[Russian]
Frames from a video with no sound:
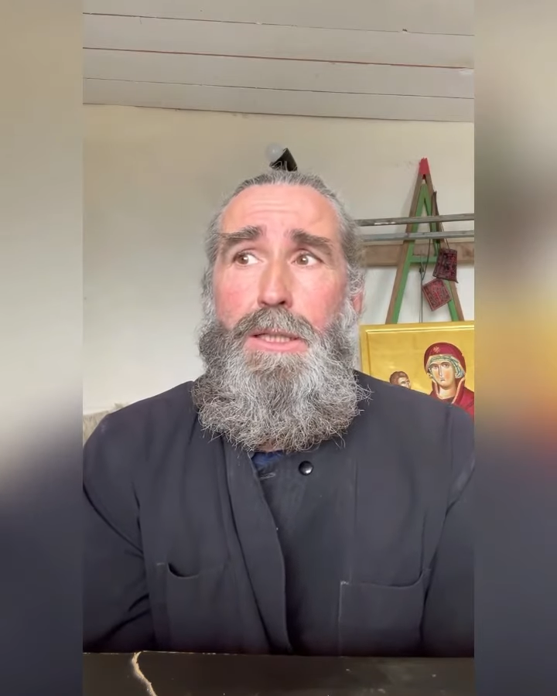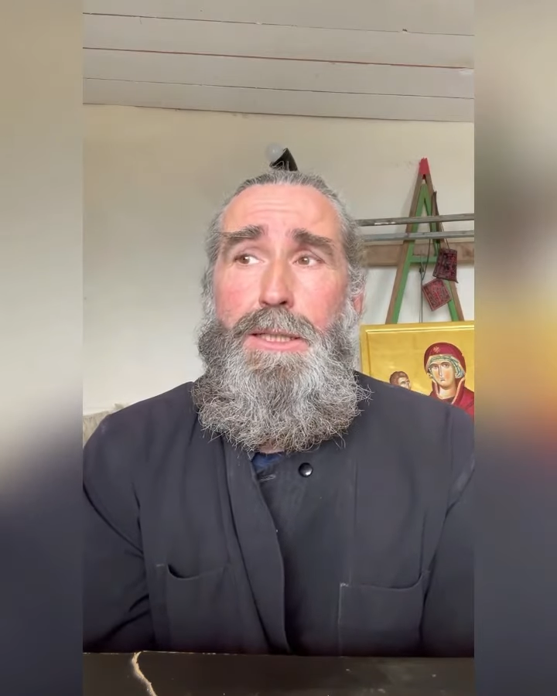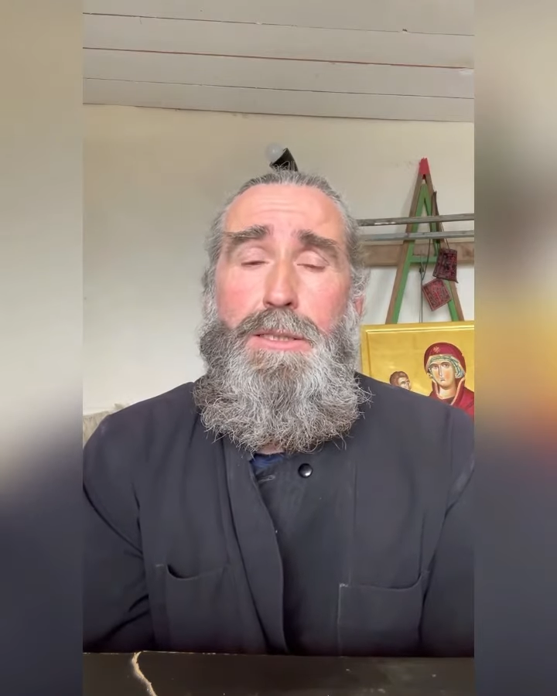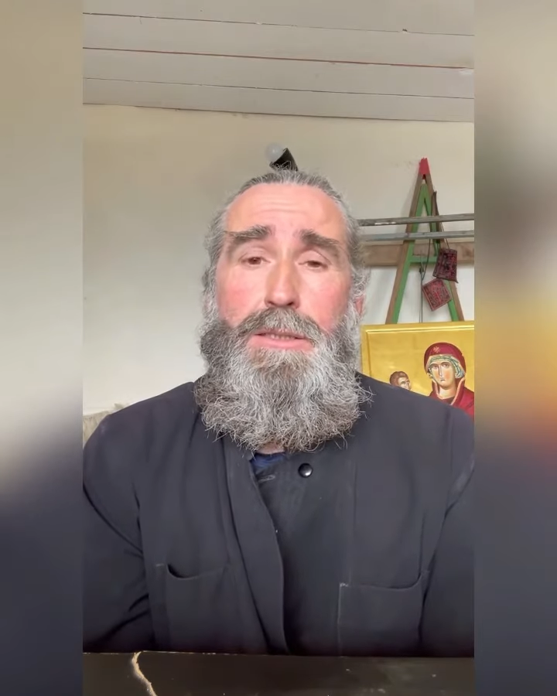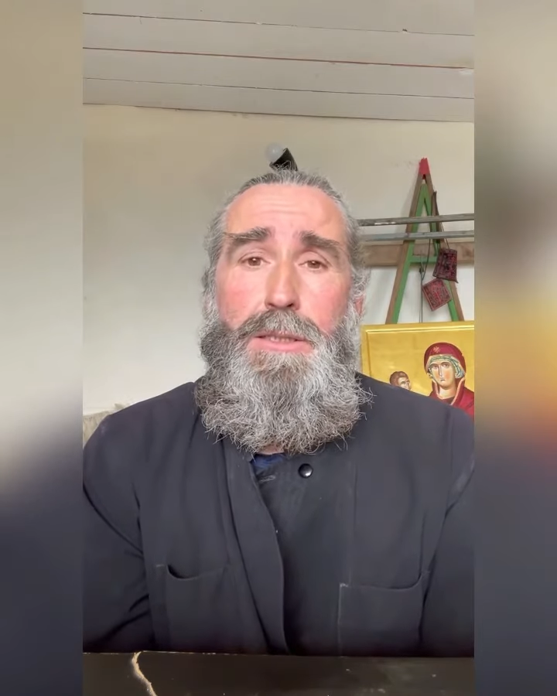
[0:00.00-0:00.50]

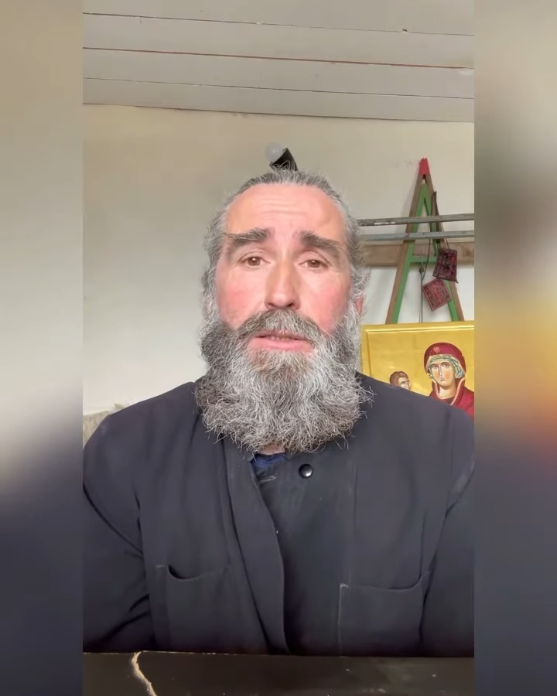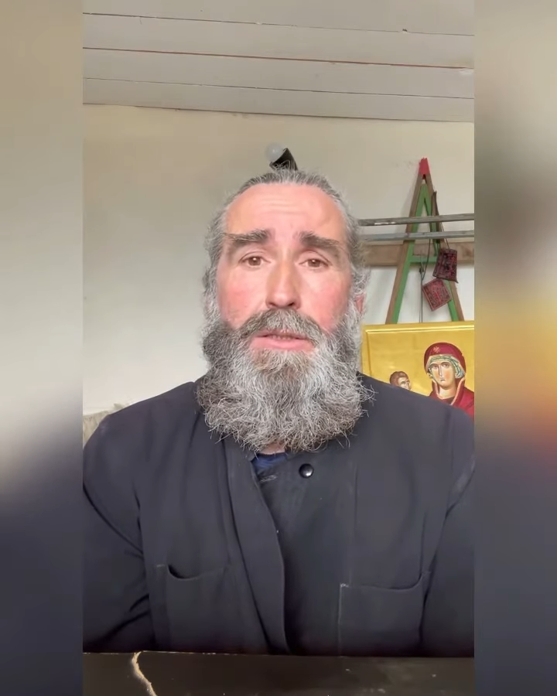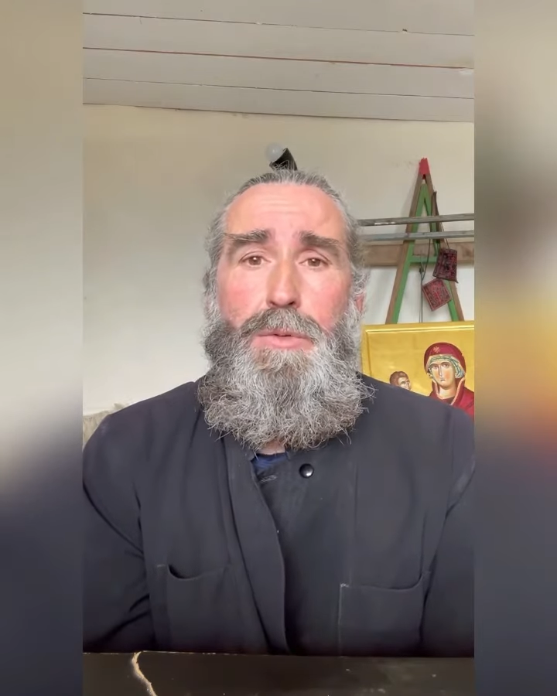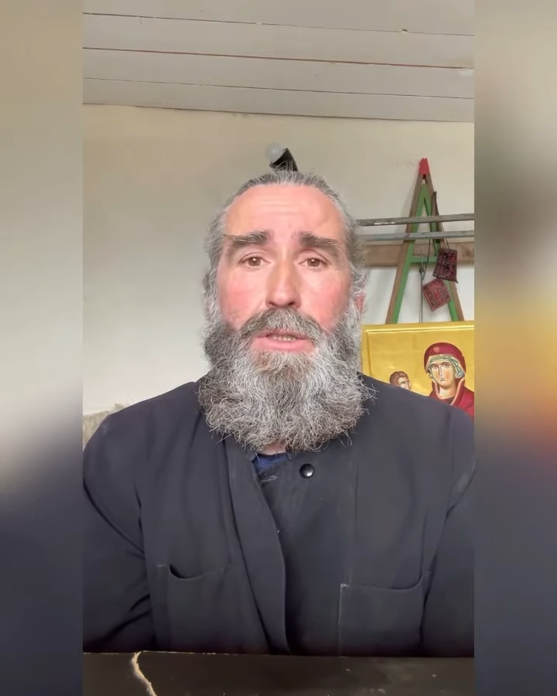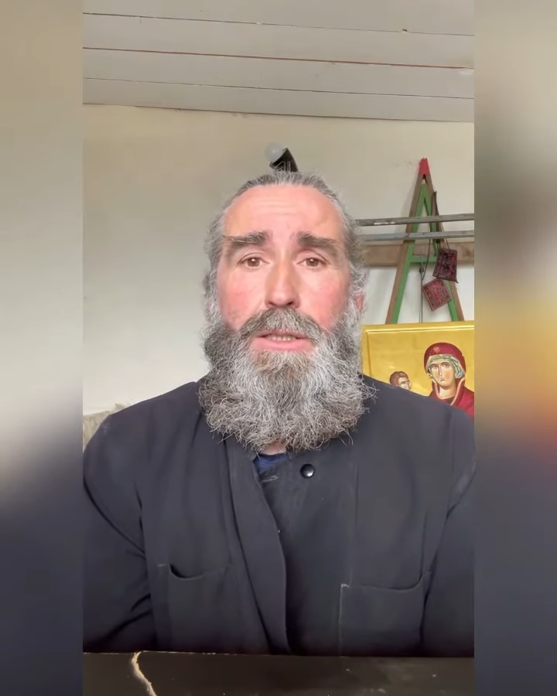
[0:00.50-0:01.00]
Это
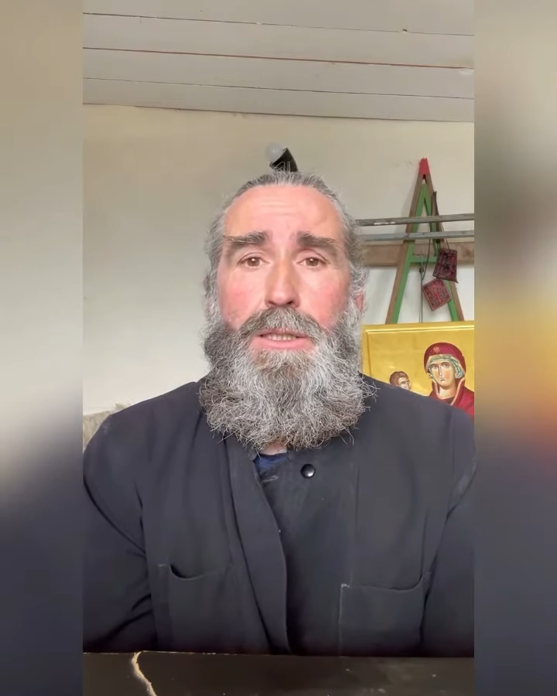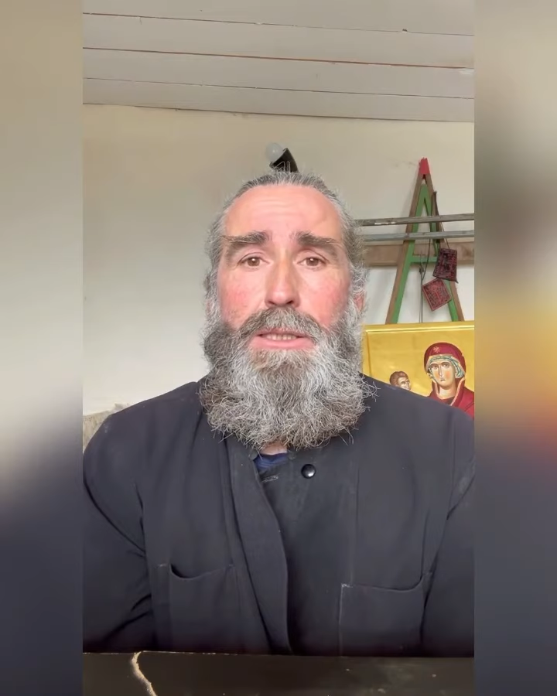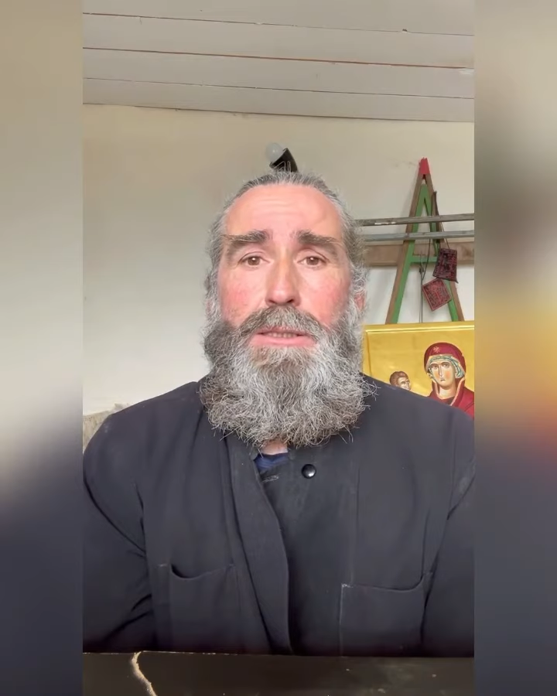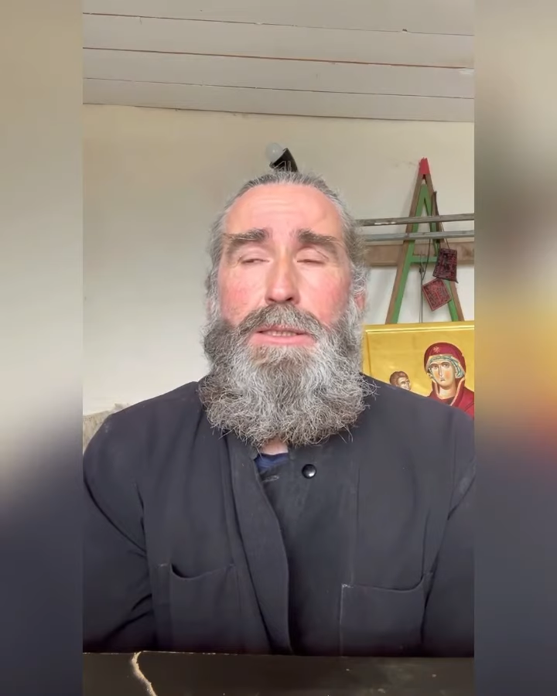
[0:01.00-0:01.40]
делает благодать.